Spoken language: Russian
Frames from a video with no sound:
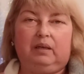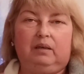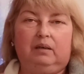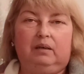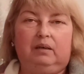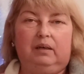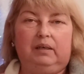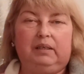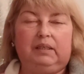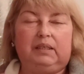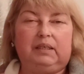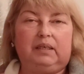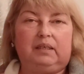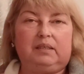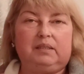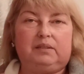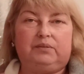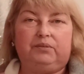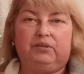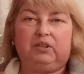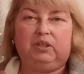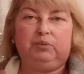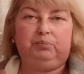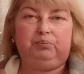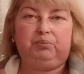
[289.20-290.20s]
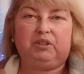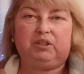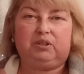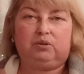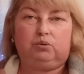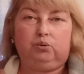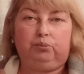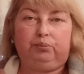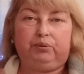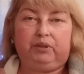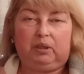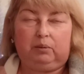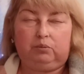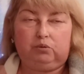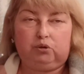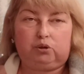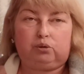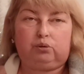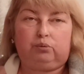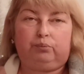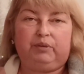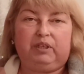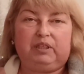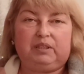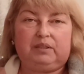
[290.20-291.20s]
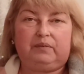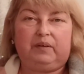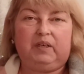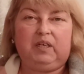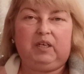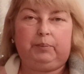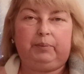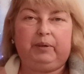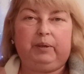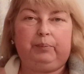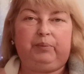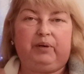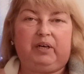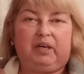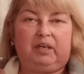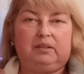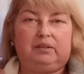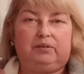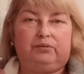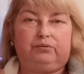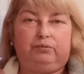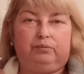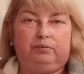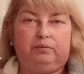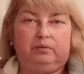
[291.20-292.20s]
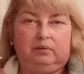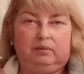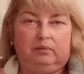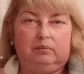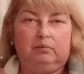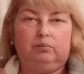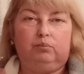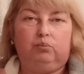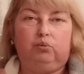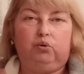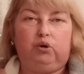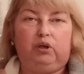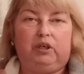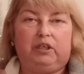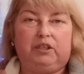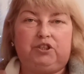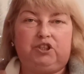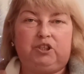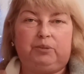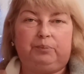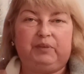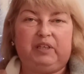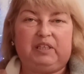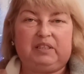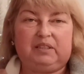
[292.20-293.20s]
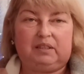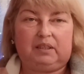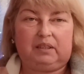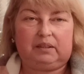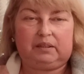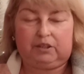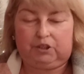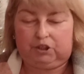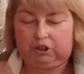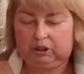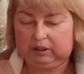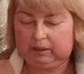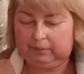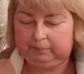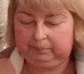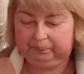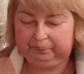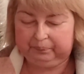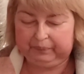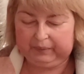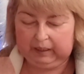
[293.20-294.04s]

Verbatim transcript: лекарства не пить. Ну, потому что у меня своих препаратов более чем достаточно.